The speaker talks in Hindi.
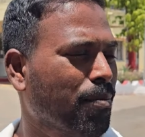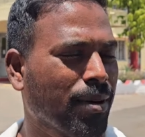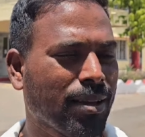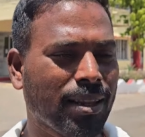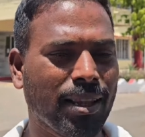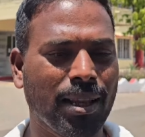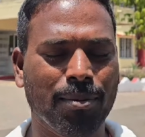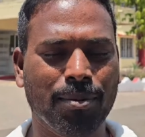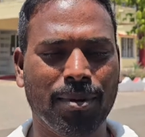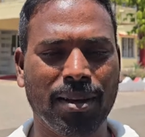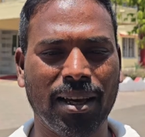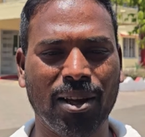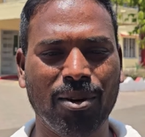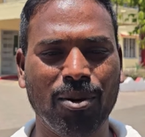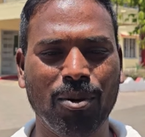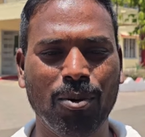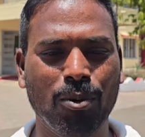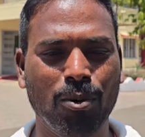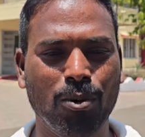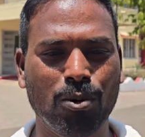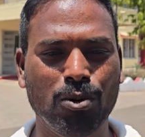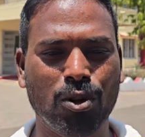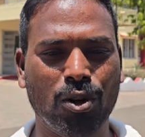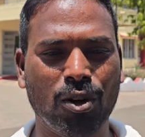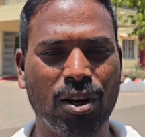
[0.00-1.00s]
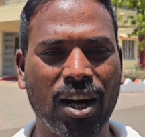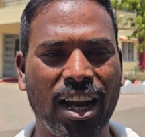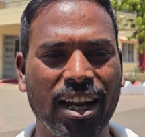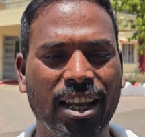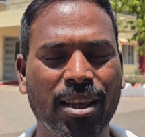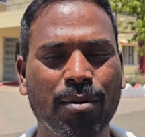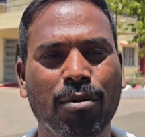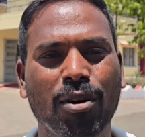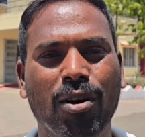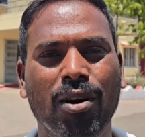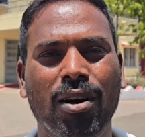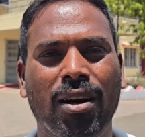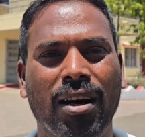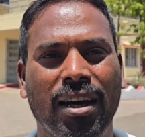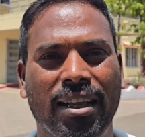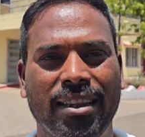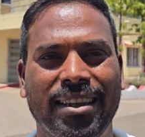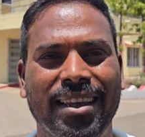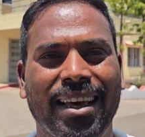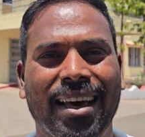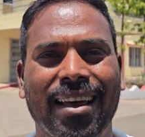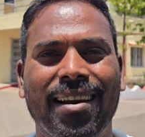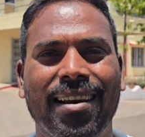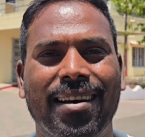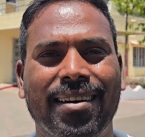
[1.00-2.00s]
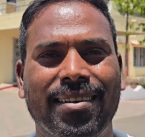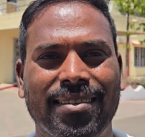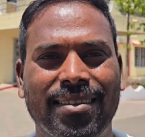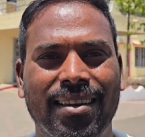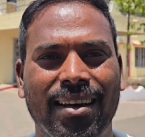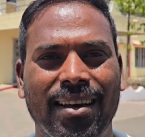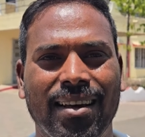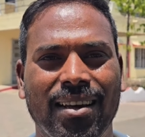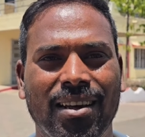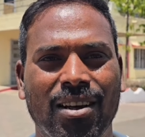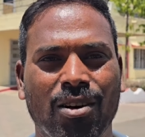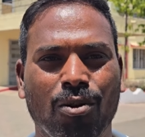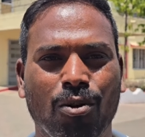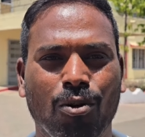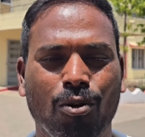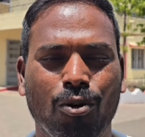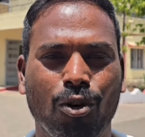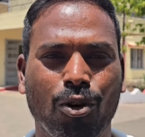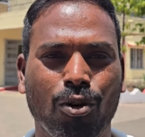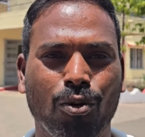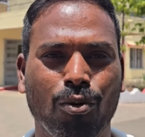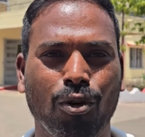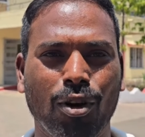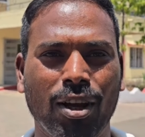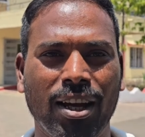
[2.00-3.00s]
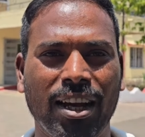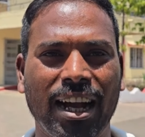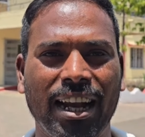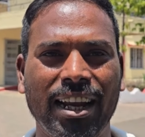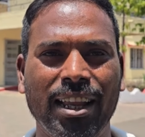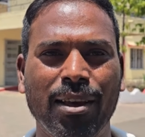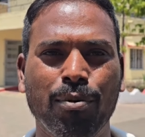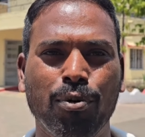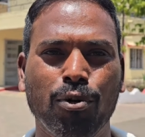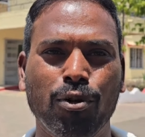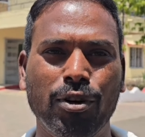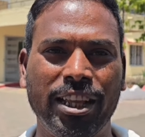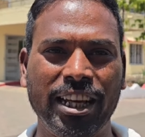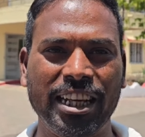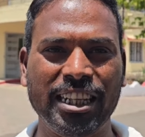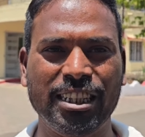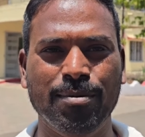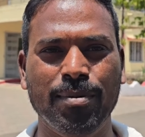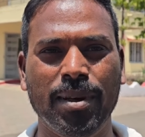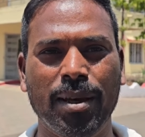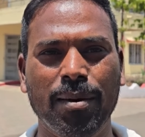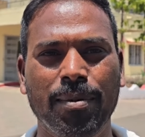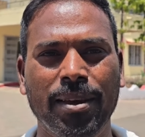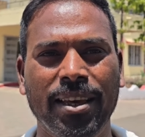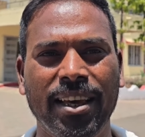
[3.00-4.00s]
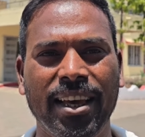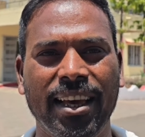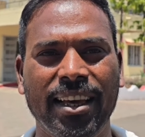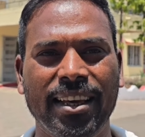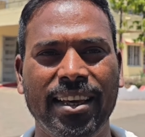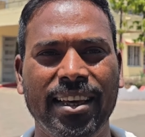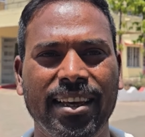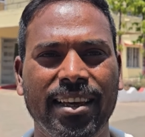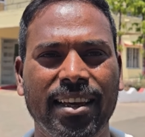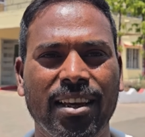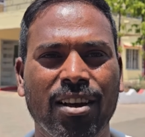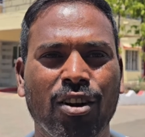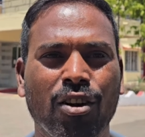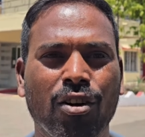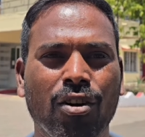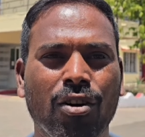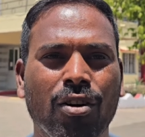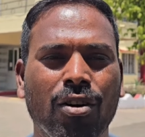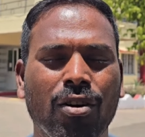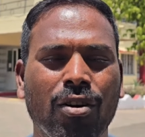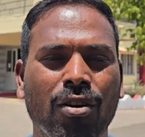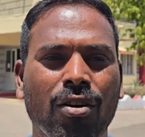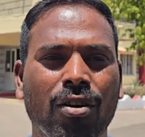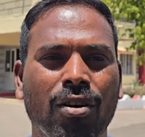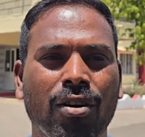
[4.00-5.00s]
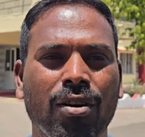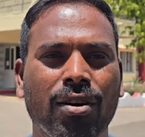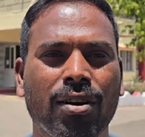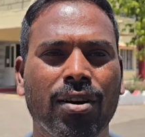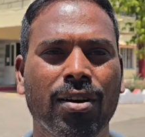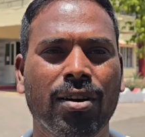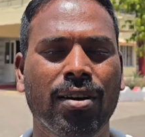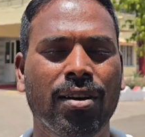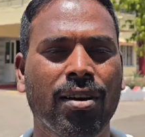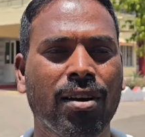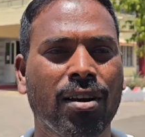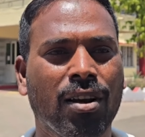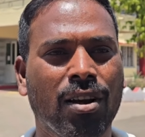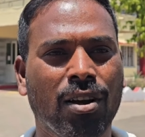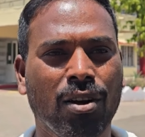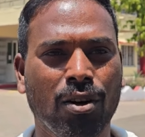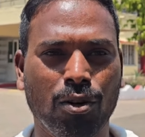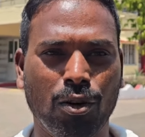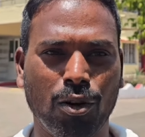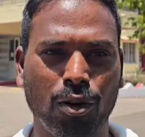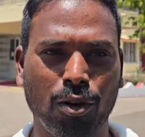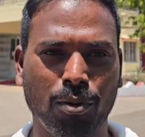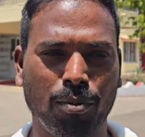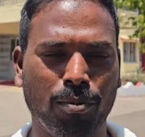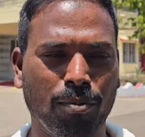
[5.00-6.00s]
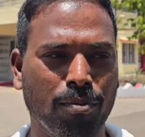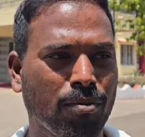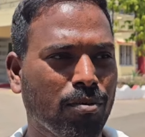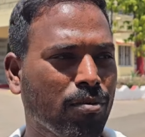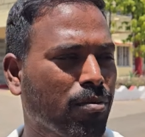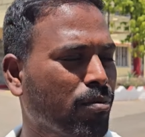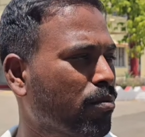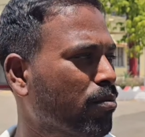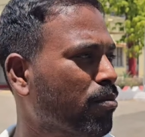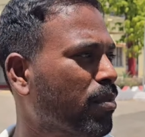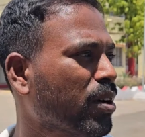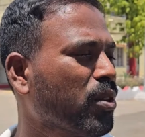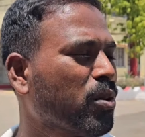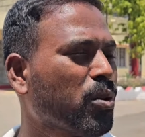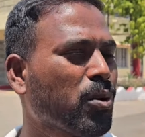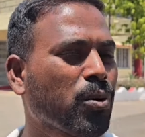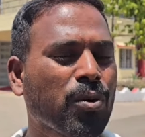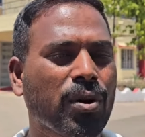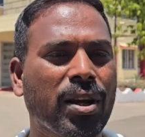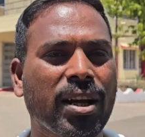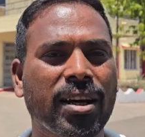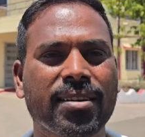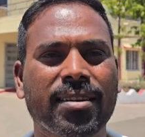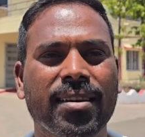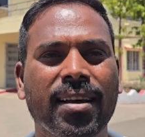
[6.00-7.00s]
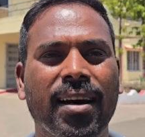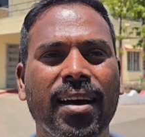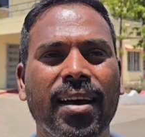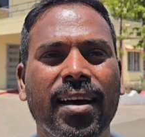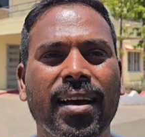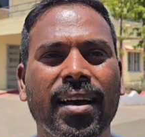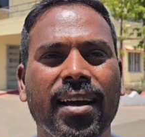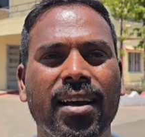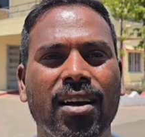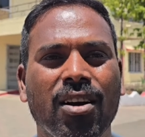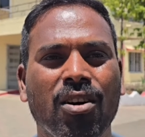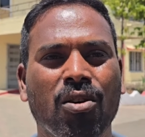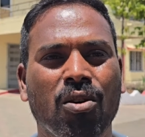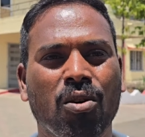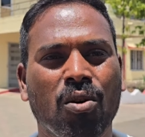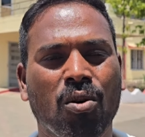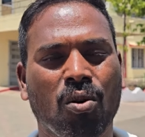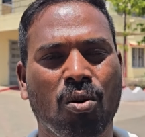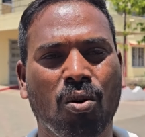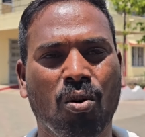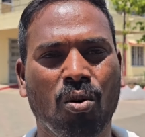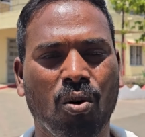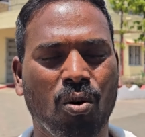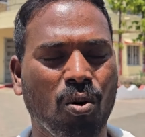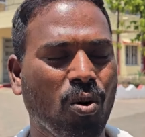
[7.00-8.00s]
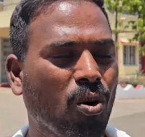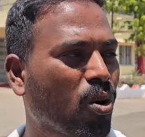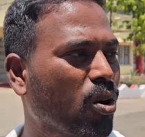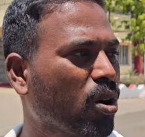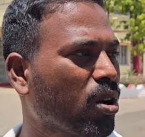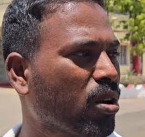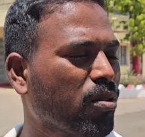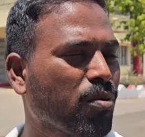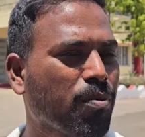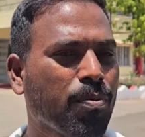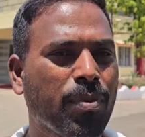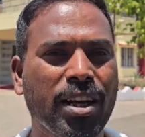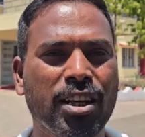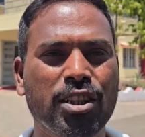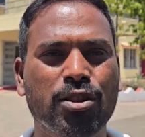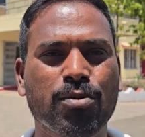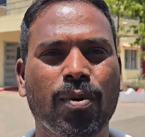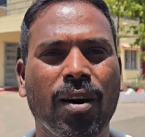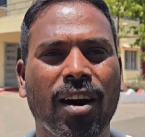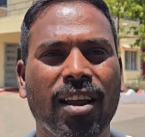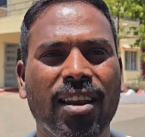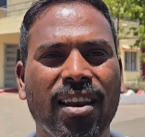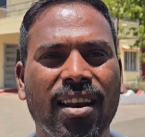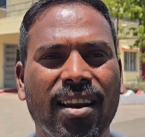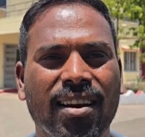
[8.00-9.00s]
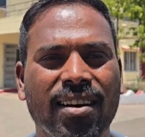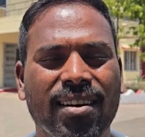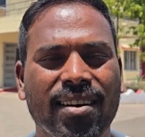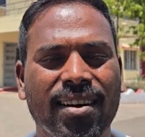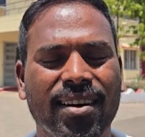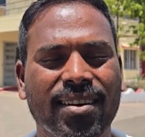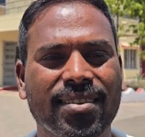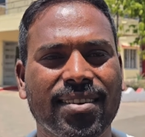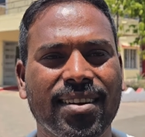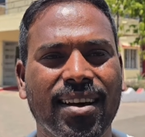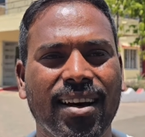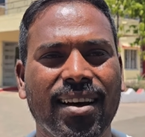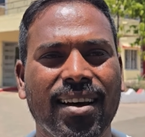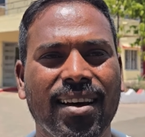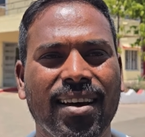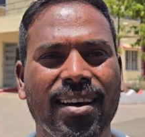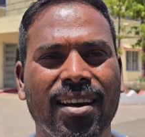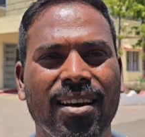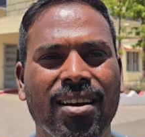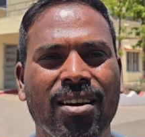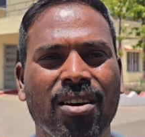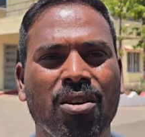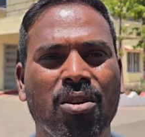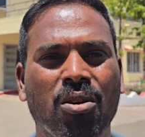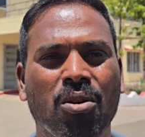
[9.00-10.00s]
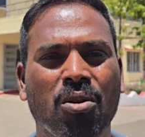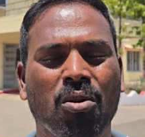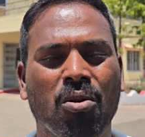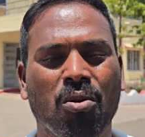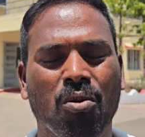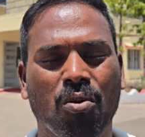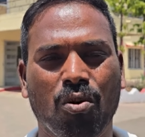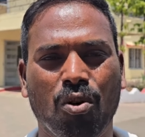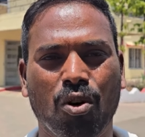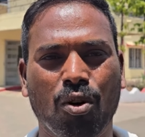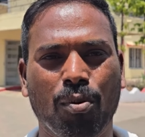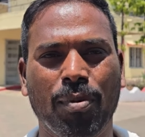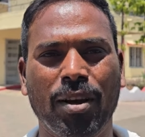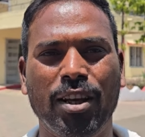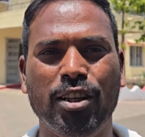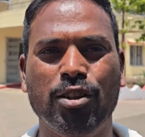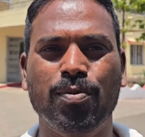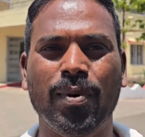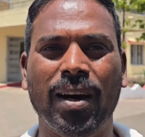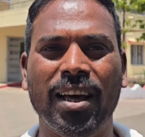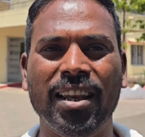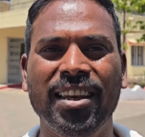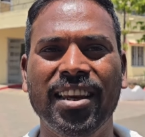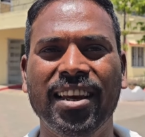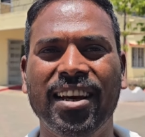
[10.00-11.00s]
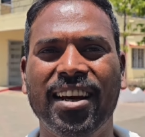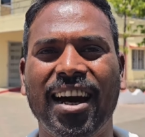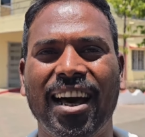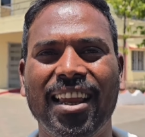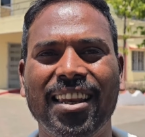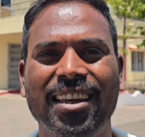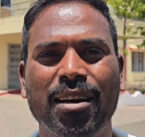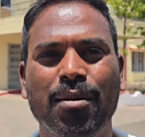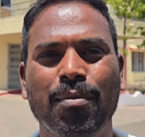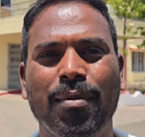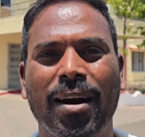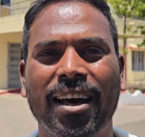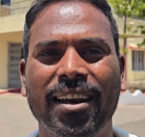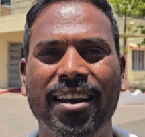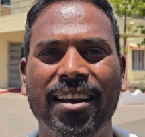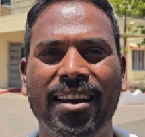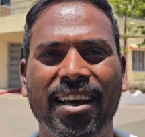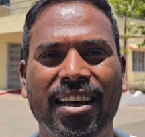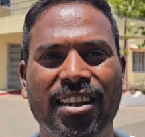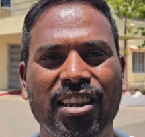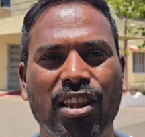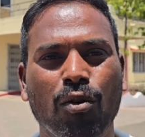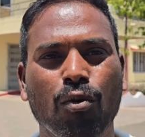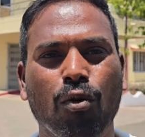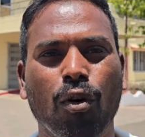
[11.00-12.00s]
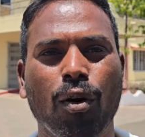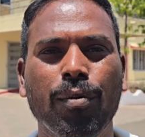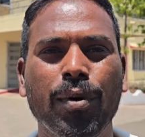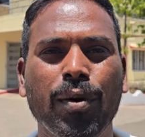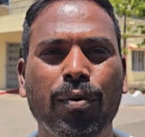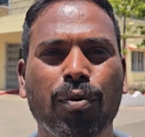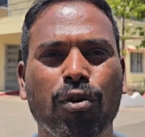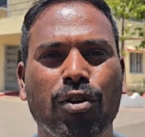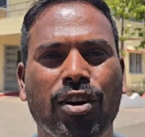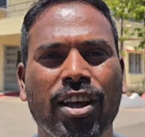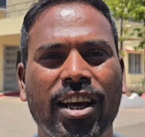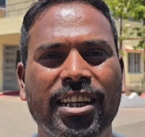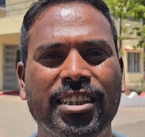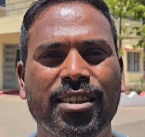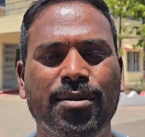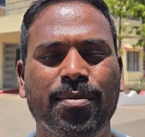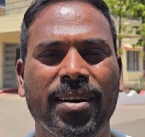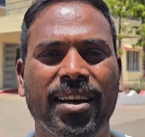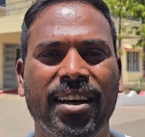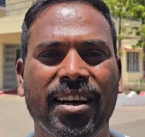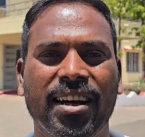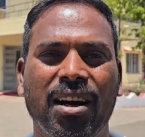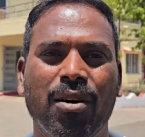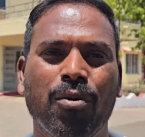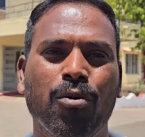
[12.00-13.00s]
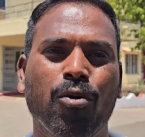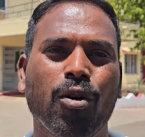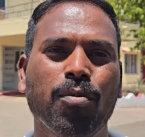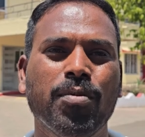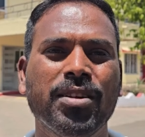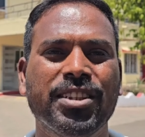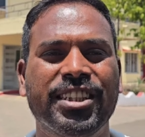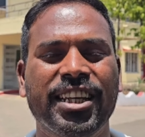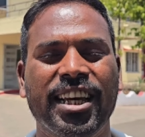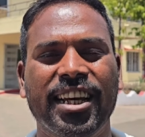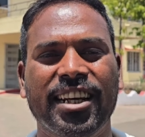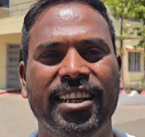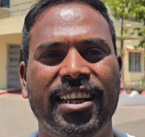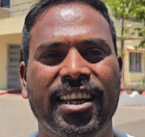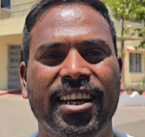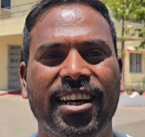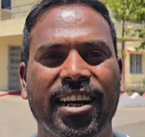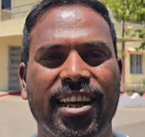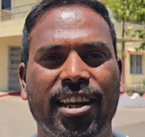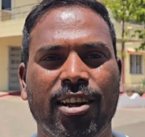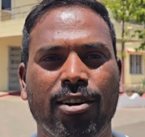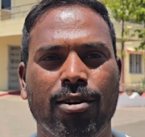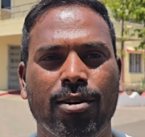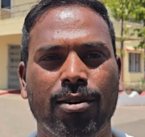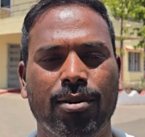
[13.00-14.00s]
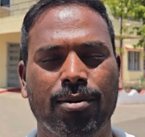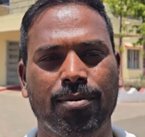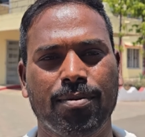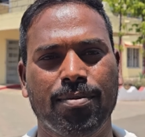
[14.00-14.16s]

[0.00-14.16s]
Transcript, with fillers: मतलब कि अन्नू जो गाड़ी में हथियार रखता है और वही गाड़ी फुटेज में भी है कौन से हथियार रखता है बंदूक रखता है और बेसबॉल रखता है और बेसबॉल निकाल के मारी रहा था वो भी फुटेज में वो भी चेक नहीं करे